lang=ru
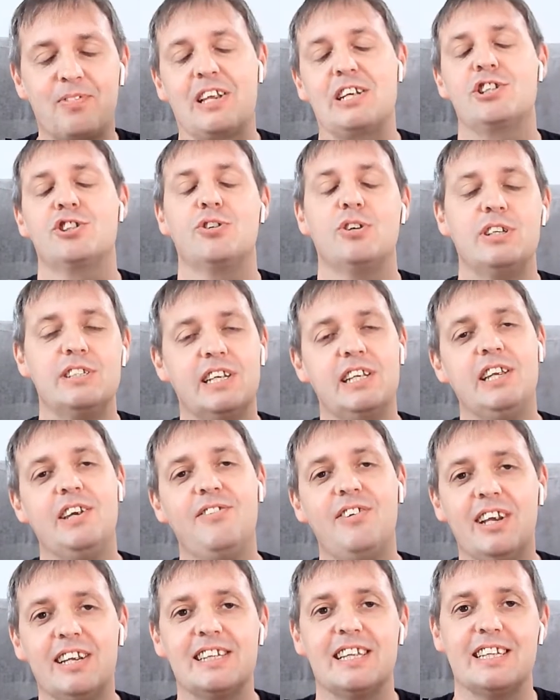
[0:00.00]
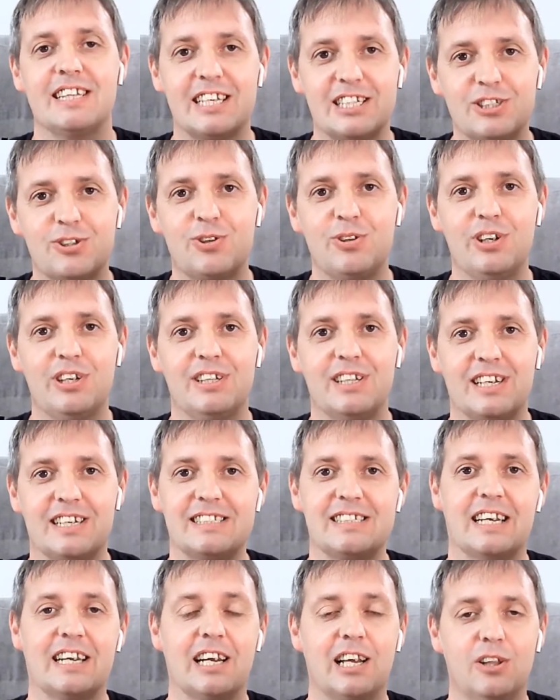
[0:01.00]
что из-за неверно настроенных
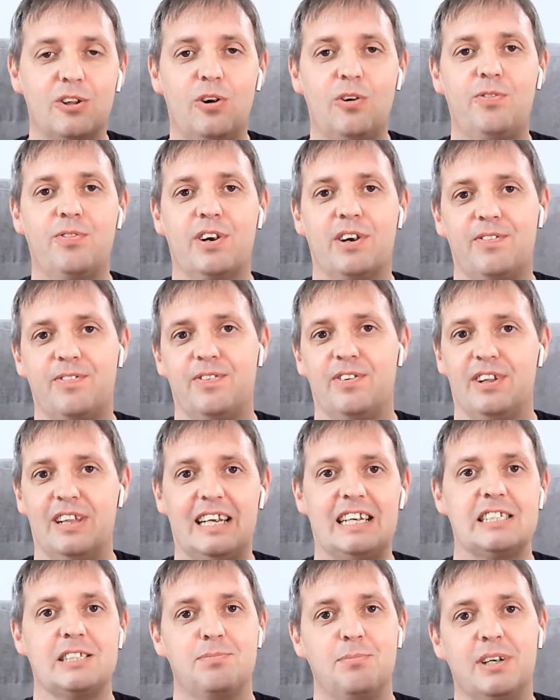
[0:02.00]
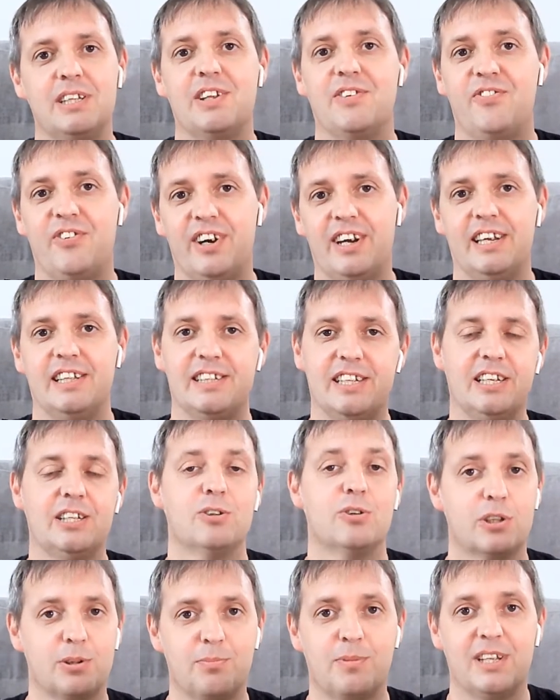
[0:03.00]
заголовков Last Modified и
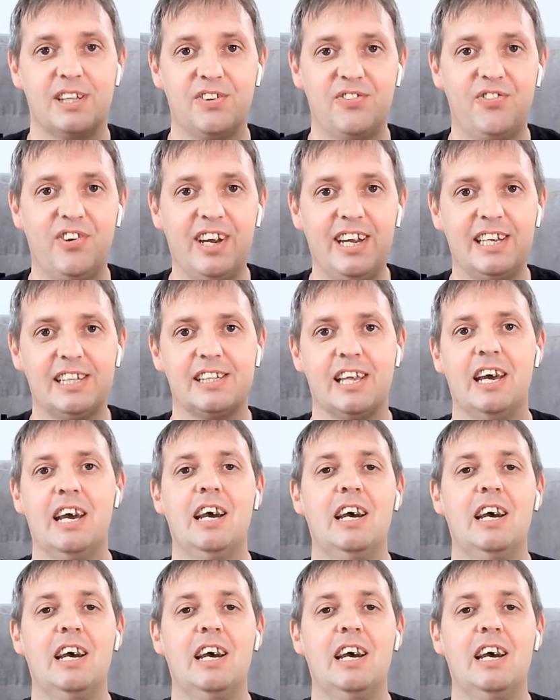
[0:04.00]
Not Modified